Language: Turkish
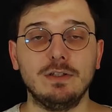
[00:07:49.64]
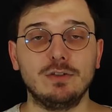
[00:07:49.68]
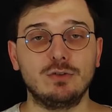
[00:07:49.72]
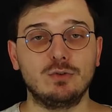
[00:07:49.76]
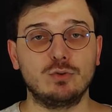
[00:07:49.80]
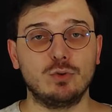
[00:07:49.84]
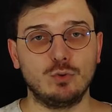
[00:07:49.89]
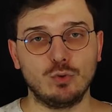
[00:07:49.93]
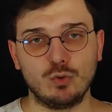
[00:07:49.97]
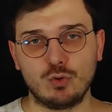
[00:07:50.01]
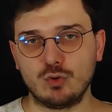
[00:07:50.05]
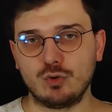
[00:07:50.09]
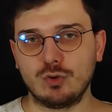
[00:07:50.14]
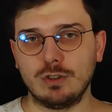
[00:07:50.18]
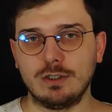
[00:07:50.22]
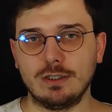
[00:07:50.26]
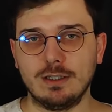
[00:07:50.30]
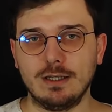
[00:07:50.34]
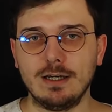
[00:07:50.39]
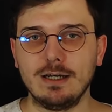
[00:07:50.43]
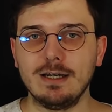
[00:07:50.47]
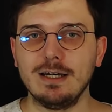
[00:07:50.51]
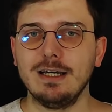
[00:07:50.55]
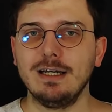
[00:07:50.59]
ve
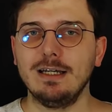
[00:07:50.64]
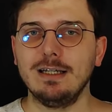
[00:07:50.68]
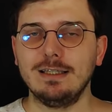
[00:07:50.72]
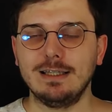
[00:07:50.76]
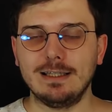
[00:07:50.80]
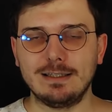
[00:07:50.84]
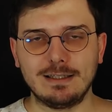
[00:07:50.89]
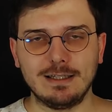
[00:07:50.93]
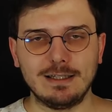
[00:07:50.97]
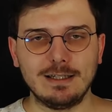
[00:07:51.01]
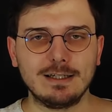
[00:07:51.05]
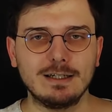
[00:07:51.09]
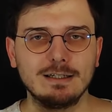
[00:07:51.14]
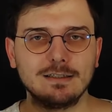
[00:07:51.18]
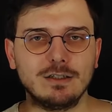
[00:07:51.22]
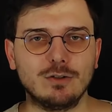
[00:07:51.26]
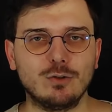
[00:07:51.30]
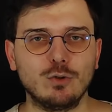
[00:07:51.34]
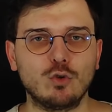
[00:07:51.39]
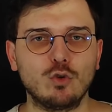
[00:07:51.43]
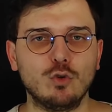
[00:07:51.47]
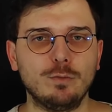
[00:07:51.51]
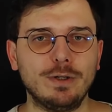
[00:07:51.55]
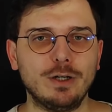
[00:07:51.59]
sonuçta da yeteri
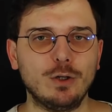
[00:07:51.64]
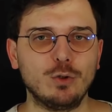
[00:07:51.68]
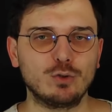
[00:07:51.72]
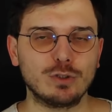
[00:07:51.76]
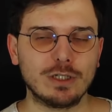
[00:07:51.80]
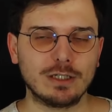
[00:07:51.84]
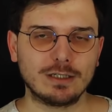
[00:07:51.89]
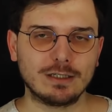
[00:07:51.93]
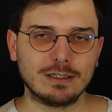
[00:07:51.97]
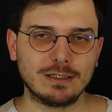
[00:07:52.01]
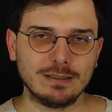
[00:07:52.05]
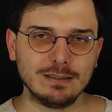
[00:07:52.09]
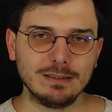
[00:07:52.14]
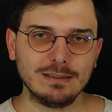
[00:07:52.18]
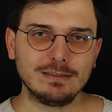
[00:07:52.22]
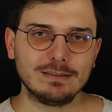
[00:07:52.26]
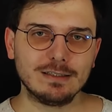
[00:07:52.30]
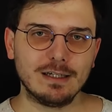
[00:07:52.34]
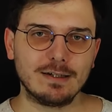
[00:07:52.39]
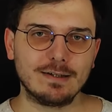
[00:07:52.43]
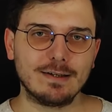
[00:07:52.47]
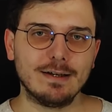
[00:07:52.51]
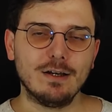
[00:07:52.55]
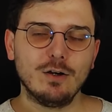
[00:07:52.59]
kadar okumaya uzak
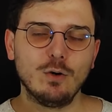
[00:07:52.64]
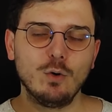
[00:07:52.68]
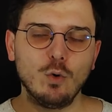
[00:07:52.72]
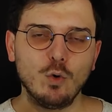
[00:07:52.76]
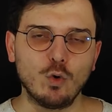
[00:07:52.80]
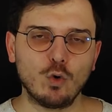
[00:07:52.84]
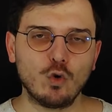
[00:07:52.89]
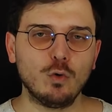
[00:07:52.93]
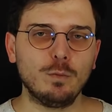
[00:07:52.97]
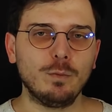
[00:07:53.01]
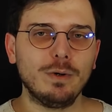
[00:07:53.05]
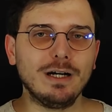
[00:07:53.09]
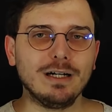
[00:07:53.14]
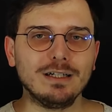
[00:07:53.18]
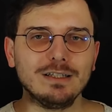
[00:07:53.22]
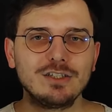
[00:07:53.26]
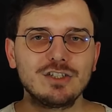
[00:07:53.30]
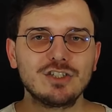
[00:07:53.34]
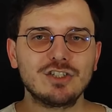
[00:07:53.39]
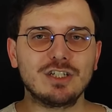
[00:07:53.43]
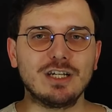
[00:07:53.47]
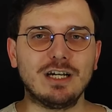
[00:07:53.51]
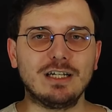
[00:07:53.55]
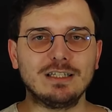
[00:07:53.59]
kalırsak okuma
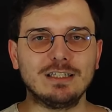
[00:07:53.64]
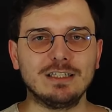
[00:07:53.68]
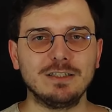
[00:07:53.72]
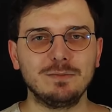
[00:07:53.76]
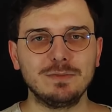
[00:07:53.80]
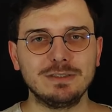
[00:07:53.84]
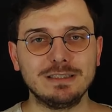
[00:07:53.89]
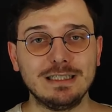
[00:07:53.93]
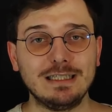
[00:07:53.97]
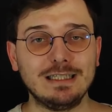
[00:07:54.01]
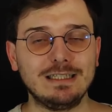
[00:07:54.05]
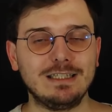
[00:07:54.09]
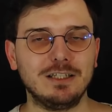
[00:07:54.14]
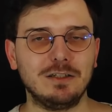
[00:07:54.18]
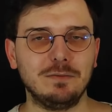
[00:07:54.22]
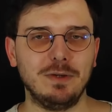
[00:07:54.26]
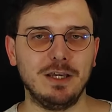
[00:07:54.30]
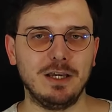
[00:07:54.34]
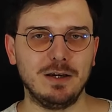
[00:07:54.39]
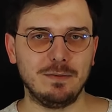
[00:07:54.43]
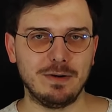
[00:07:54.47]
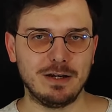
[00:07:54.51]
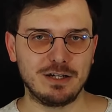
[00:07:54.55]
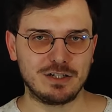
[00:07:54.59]
alışkanlığımızı
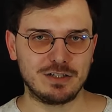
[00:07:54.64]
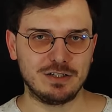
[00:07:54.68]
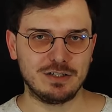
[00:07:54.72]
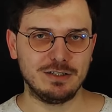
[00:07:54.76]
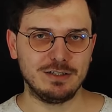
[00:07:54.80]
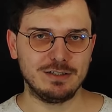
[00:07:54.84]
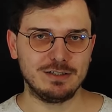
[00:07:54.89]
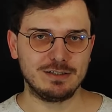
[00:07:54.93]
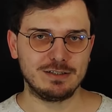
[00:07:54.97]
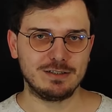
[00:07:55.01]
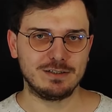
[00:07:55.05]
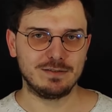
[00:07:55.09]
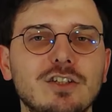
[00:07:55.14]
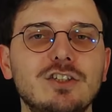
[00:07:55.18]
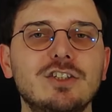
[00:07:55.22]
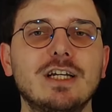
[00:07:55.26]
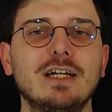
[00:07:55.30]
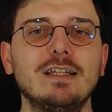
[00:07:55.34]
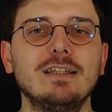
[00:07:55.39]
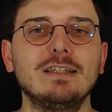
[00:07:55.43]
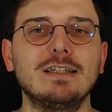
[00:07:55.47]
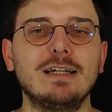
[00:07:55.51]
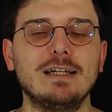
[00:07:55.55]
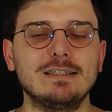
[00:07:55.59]
yitirmeye başlarız.
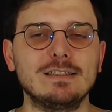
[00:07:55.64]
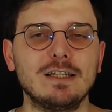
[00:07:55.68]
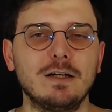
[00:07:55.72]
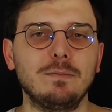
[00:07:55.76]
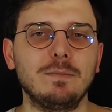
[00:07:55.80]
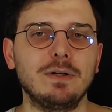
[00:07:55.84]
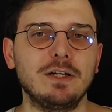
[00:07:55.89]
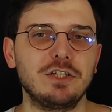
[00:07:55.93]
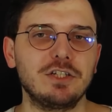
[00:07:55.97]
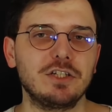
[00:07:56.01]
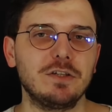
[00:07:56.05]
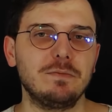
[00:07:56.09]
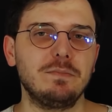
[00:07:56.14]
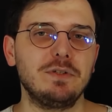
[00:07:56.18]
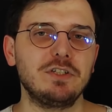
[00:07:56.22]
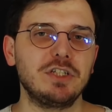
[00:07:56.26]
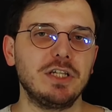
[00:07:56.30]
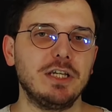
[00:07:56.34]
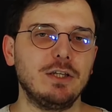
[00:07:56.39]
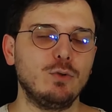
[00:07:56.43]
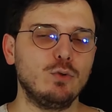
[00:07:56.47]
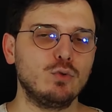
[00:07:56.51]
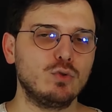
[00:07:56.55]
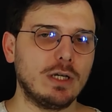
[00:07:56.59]
Alışkanlık kazanmak için
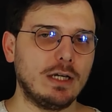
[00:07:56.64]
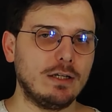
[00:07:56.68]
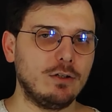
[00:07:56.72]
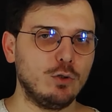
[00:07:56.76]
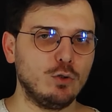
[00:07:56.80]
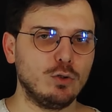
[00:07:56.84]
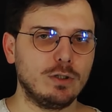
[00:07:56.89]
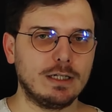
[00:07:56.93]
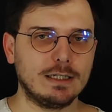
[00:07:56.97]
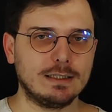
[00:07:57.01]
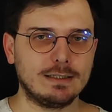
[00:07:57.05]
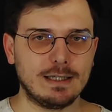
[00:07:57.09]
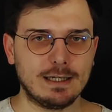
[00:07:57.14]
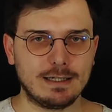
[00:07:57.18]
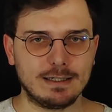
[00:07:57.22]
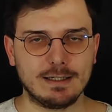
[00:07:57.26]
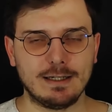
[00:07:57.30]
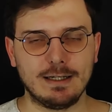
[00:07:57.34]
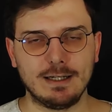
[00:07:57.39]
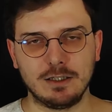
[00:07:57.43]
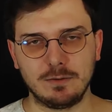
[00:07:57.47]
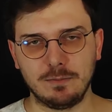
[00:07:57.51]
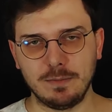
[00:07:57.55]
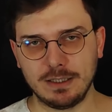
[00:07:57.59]
bir şeyi düzenli olarak
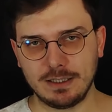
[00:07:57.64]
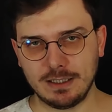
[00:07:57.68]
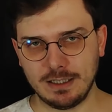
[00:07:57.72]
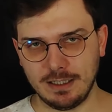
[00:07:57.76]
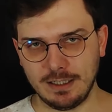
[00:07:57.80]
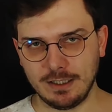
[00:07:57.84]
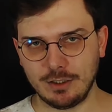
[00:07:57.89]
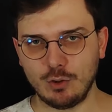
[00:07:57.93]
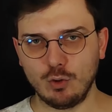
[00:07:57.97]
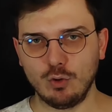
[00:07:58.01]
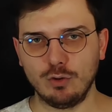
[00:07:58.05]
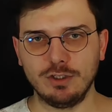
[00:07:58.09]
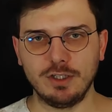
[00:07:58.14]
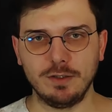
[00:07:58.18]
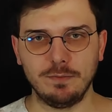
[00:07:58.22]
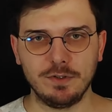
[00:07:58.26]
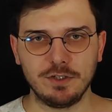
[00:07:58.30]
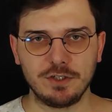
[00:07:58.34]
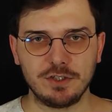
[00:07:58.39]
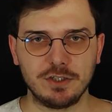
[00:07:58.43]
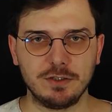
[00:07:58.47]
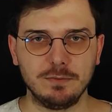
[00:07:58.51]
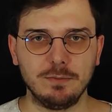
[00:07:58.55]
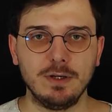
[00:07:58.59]
tekrar etmek gerekiyor
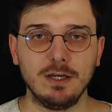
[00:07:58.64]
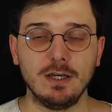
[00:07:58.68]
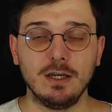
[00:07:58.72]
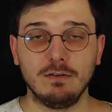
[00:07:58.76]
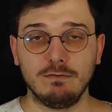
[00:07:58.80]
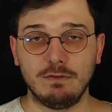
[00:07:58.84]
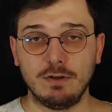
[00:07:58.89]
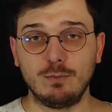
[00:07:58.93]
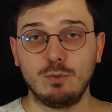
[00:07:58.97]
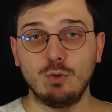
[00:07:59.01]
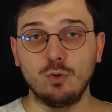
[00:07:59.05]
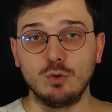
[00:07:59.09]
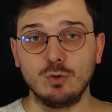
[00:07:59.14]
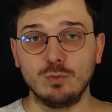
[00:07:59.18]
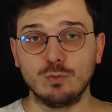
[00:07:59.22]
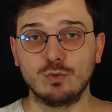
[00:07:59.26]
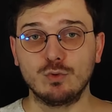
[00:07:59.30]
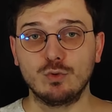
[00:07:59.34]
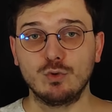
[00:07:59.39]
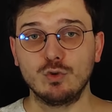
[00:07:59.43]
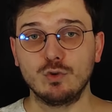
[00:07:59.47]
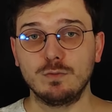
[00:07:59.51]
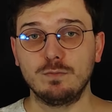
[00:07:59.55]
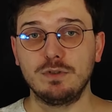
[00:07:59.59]
demiştim ve bu
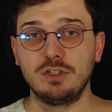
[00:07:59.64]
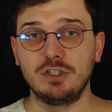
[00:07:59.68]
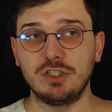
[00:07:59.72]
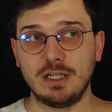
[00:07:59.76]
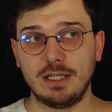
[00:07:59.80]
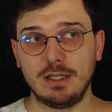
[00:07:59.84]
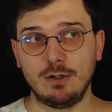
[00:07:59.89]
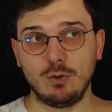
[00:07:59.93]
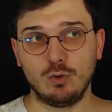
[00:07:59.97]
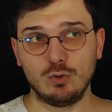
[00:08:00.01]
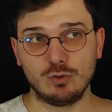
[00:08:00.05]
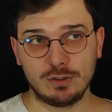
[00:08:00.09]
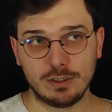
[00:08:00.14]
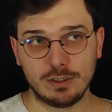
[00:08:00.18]
olumsuz bir şey